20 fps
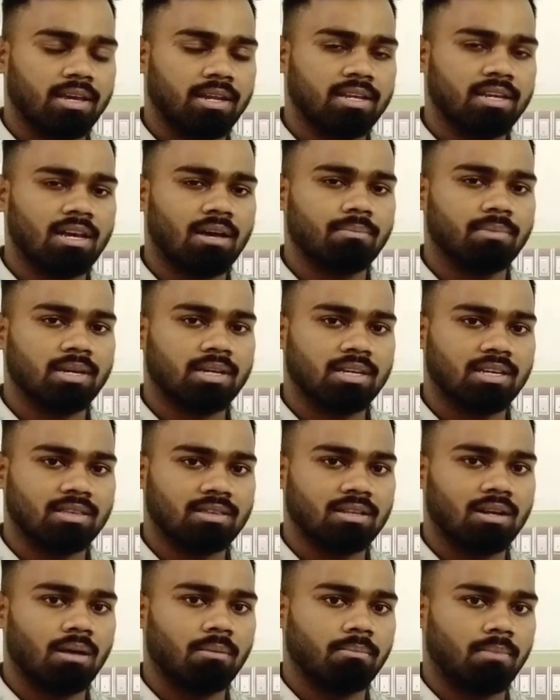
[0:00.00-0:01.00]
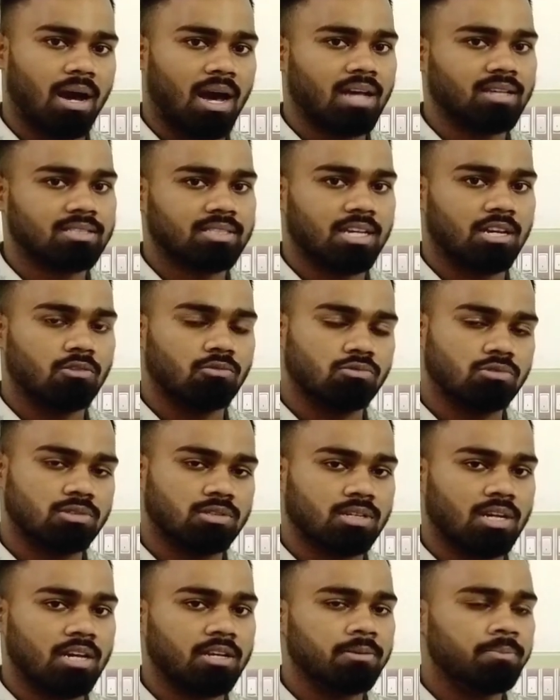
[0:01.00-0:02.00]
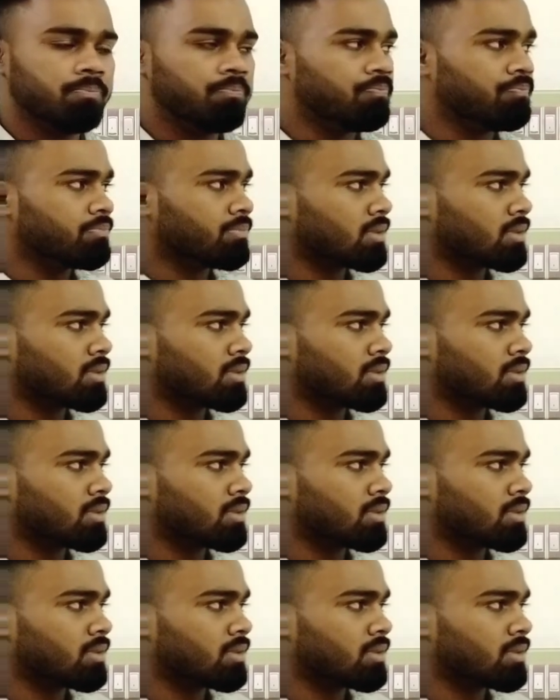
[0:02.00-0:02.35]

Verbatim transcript: एरिया में कितना मास है उसका ही